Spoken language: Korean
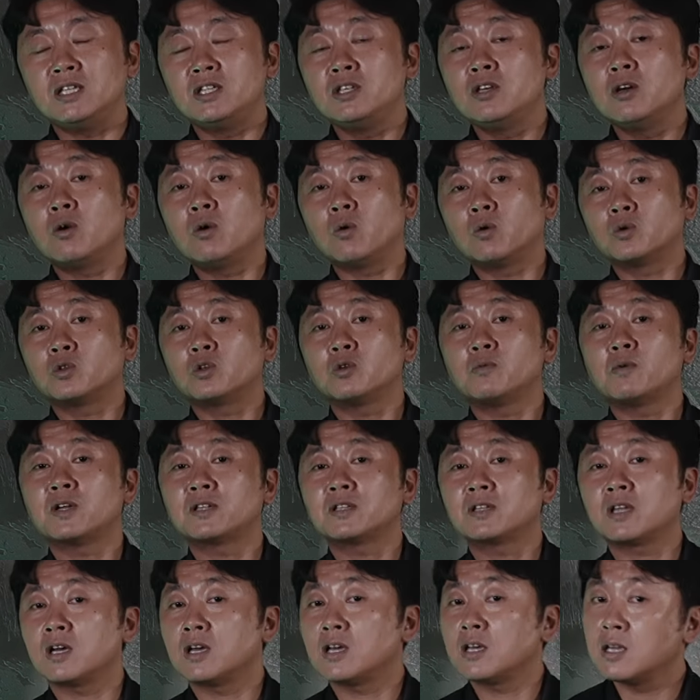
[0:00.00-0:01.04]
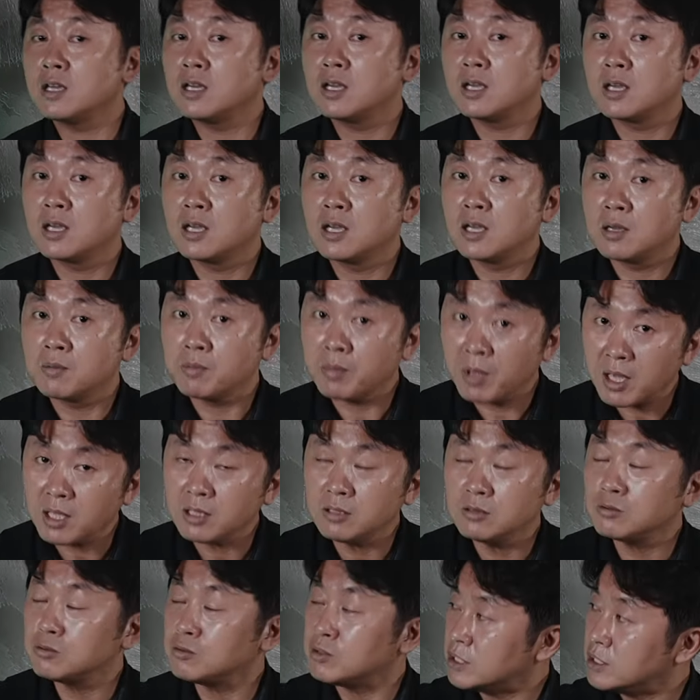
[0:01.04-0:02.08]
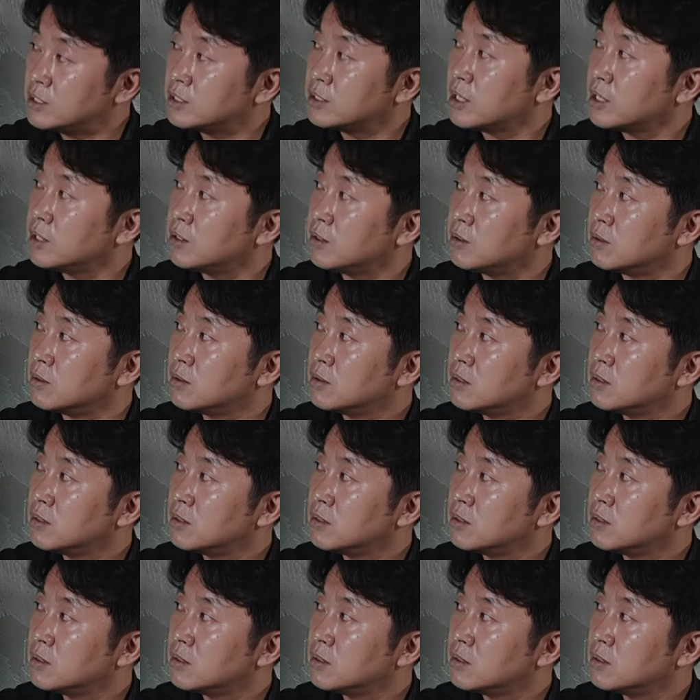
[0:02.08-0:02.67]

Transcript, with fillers: 니어 오토마타의 팬으로 있는데요,